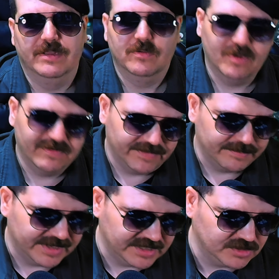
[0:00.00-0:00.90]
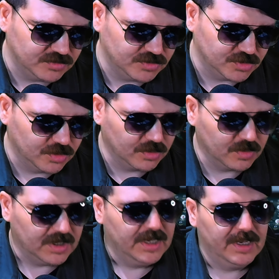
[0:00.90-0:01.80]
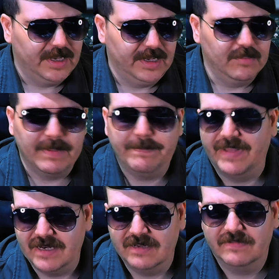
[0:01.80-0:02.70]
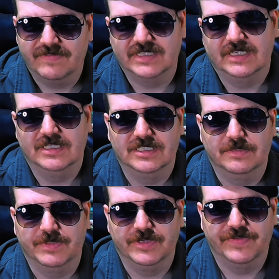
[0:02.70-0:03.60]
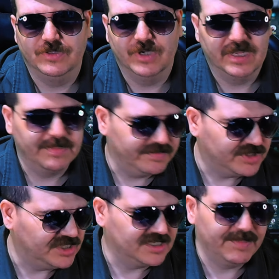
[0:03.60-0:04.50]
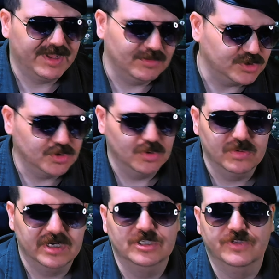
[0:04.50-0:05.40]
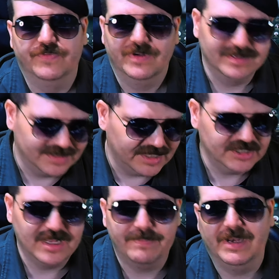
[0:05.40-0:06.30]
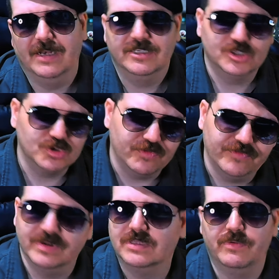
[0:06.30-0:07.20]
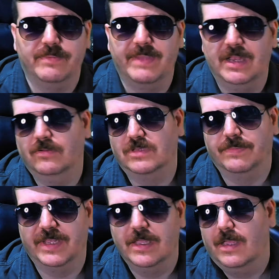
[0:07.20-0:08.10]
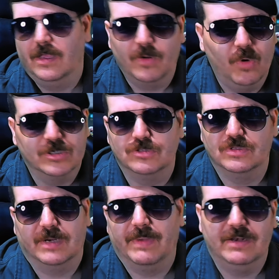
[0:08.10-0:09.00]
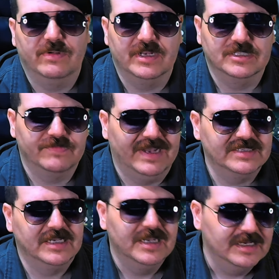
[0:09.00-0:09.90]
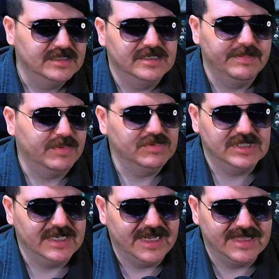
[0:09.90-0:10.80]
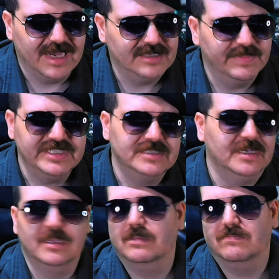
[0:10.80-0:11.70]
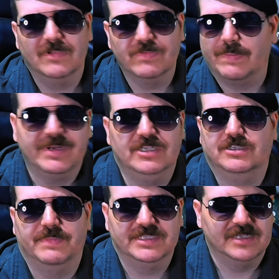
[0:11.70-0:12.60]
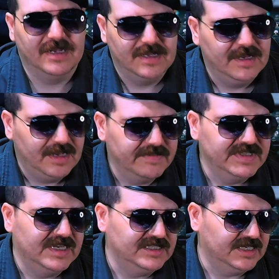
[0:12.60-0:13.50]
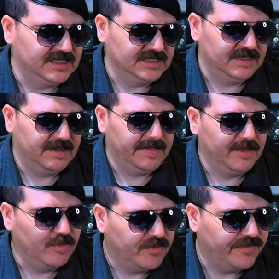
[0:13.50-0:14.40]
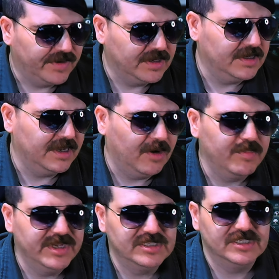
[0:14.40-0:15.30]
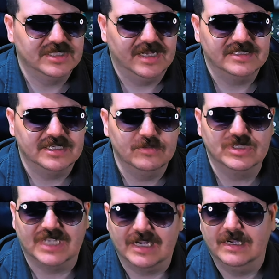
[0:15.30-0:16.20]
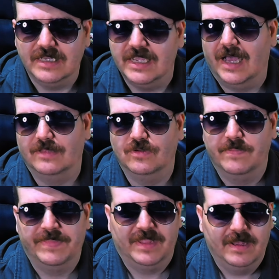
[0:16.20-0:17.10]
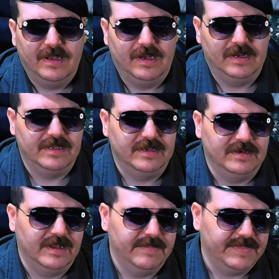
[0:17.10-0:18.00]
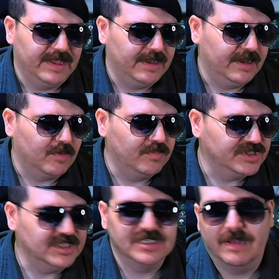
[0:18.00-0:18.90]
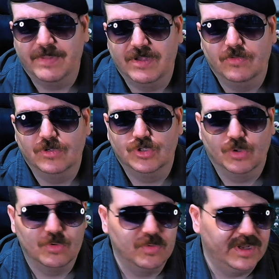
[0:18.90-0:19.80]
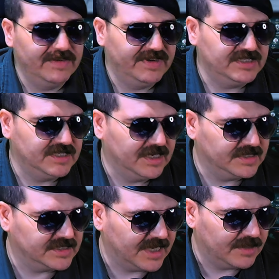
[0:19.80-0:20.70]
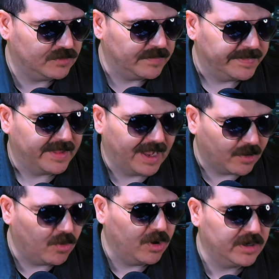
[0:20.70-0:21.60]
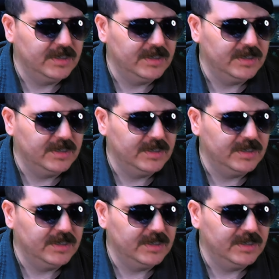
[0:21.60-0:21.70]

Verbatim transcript: com a fanbase do jogo. É, é uma pena fazer esse tipo de vídeo aqui, porque vocês sabem que eu sou um grande fã de Sniper Elite, sou fã da Rebellion também, gosto do trabalho que eles fazem, sempre com seriedade, mas isso aqui não dá para deixar passar. A verdade é essa, né? O fã realmente está sendo sacaneado aqui, né? É, como vocês sabem, o jogo ele vai ser lançado agora